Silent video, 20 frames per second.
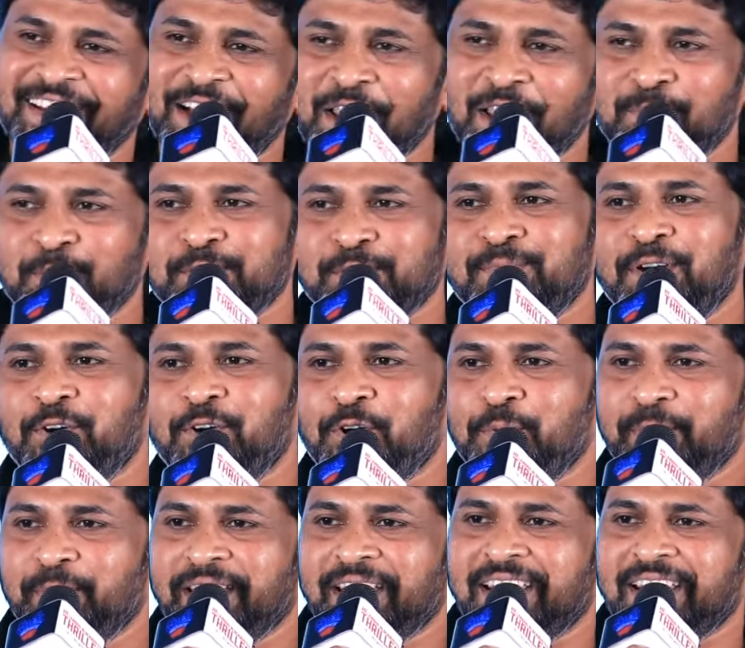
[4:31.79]
ఆల్మోస్ట్ మా
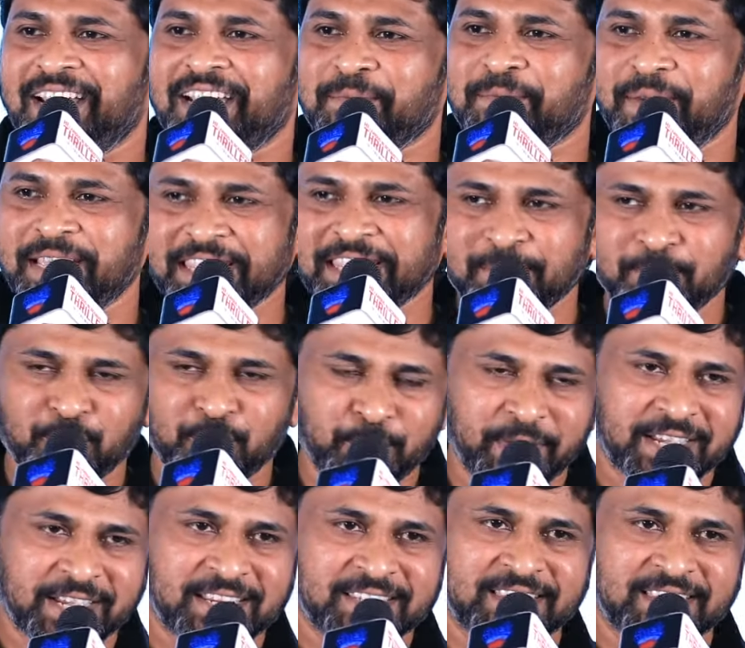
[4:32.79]
హోమ్ బ్యానర్ లాంటి మైత్రి మూవీ
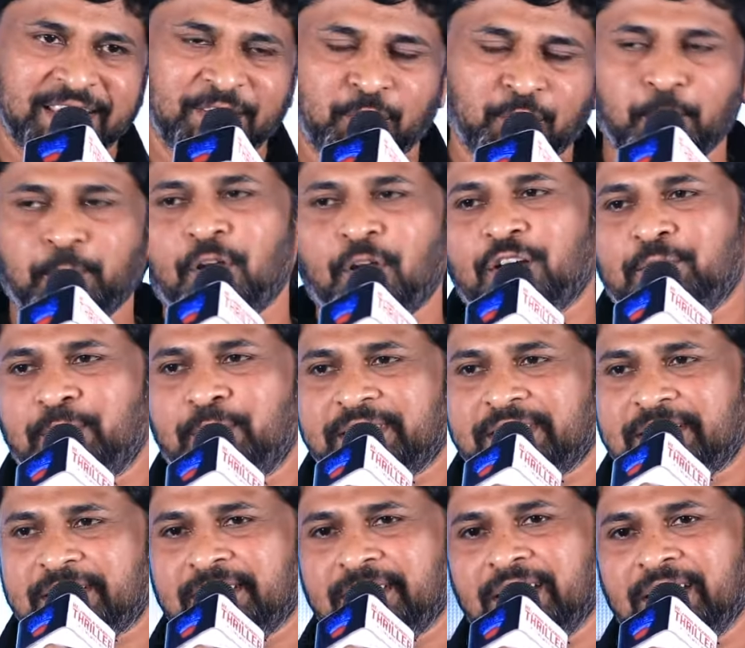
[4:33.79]
మేకర్స్కి ఇంకో బ్లాక్
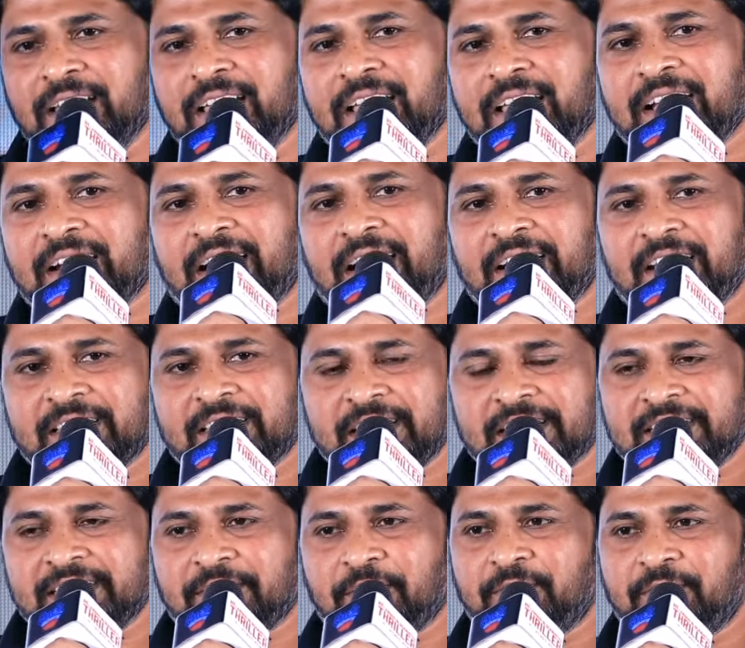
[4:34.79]
బస్టర్
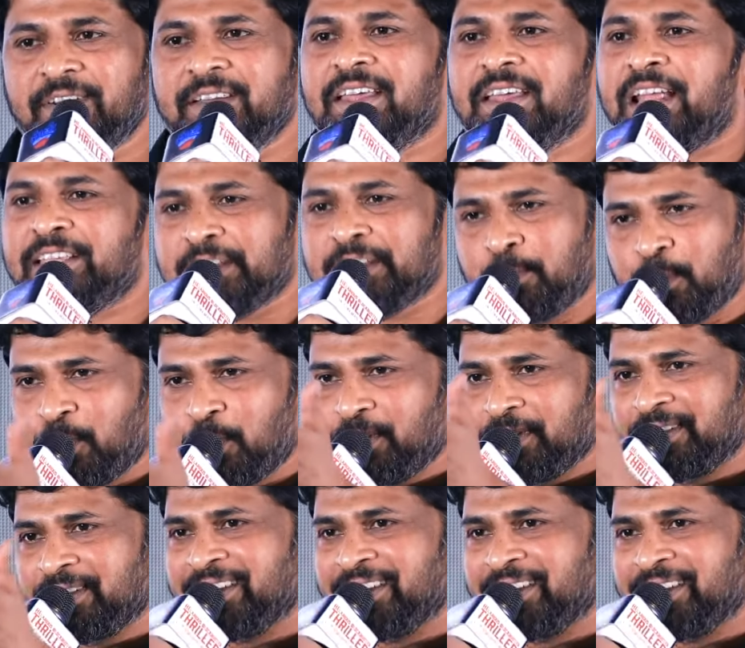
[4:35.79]
కంగ్రాచులేషన్స్ ఎవరు రాజా బ్రో